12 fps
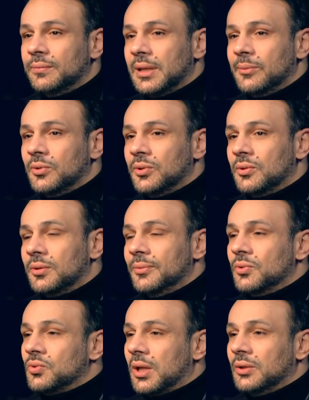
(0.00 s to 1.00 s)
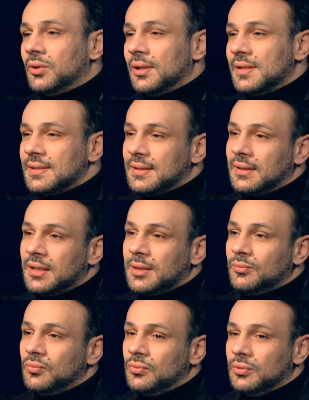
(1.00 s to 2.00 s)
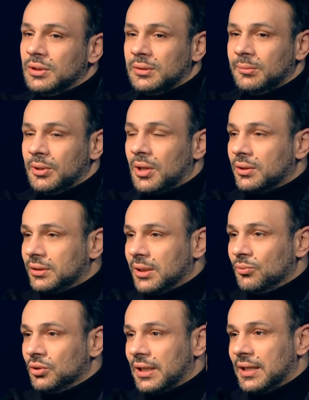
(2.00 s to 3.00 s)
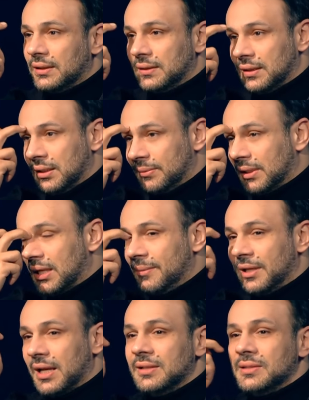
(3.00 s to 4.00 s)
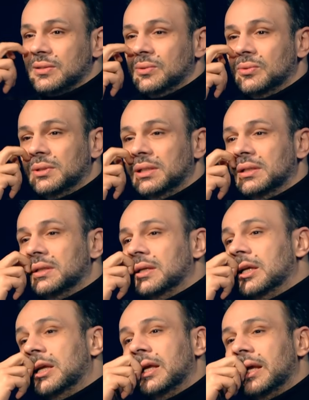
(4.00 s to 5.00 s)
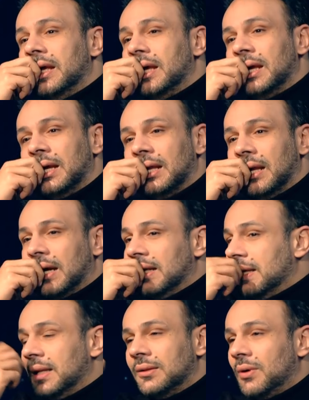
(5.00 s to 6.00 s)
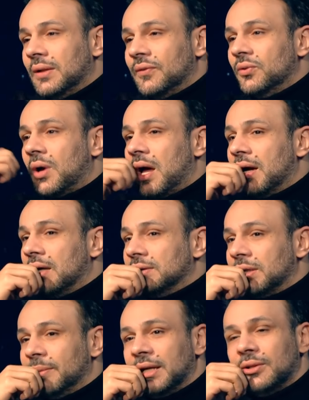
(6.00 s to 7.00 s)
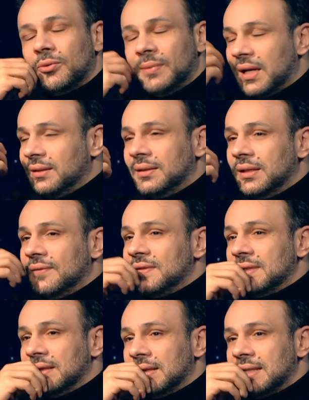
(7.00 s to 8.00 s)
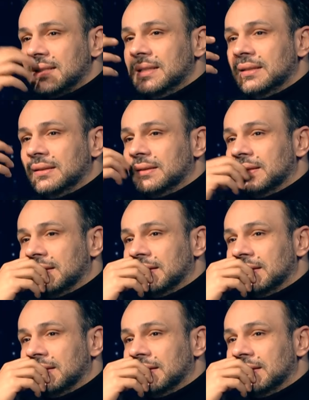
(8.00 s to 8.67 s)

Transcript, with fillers: بيعمله ان هو بينشر عنده على الانستجرام وبيقاطع المنتجات اللي بتدعم الكيان الصهيوني لكن يا ريت الواحد في ايده حاجه اكتر من كده وبجد نفسي الناس دي ت...